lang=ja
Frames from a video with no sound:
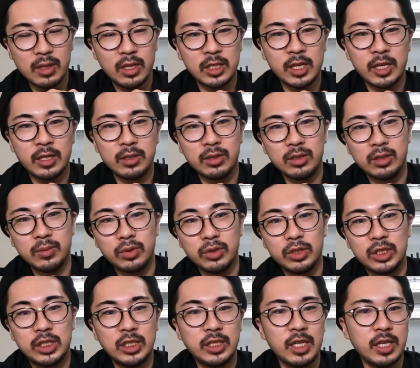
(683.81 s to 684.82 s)
でサイクル
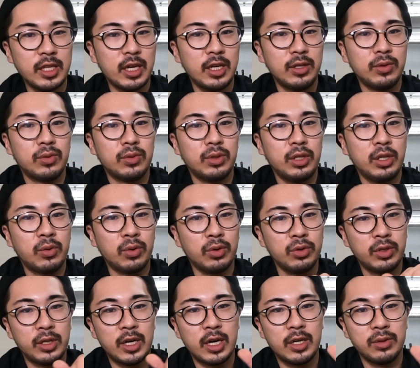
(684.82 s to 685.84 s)
も次世代の
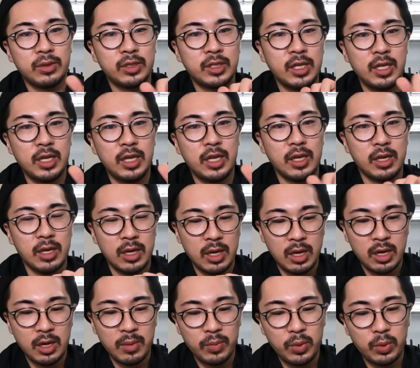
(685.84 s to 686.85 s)
リコイルがあるくせに
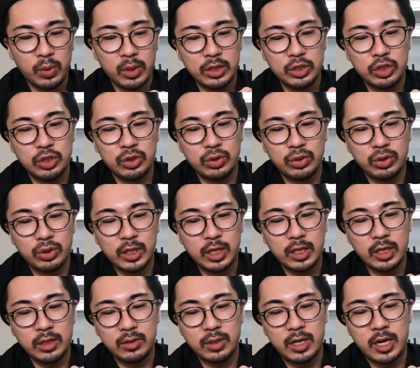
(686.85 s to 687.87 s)
秒間
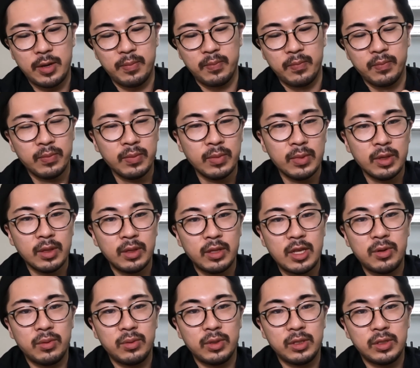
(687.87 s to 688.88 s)
17くらい
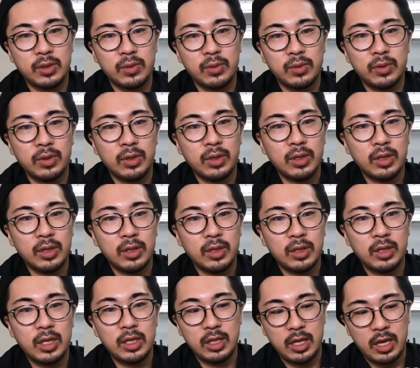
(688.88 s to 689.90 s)
出るんですよ
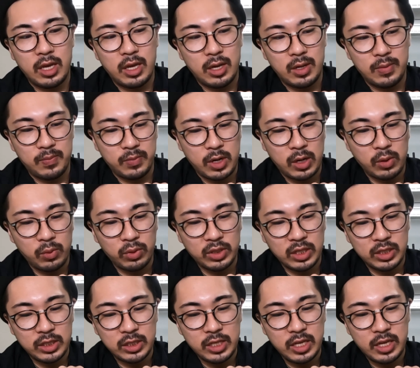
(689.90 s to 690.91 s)
なんで箱
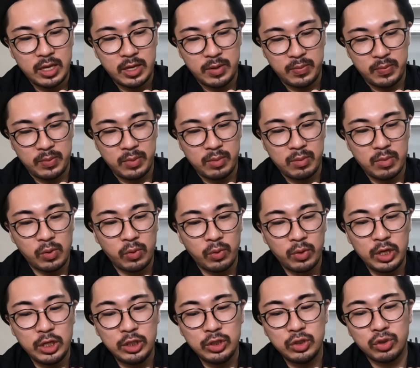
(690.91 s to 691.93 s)
出しで
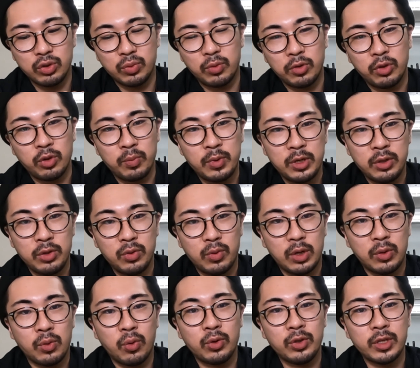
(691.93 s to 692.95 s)
これ以上求めるの
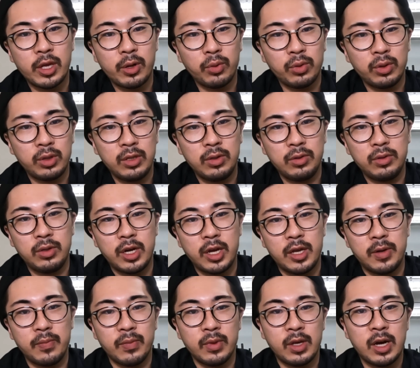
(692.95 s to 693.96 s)
は酷だろっていうくら
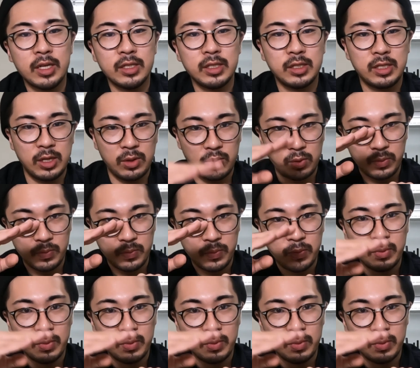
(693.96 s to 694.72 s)
い完成度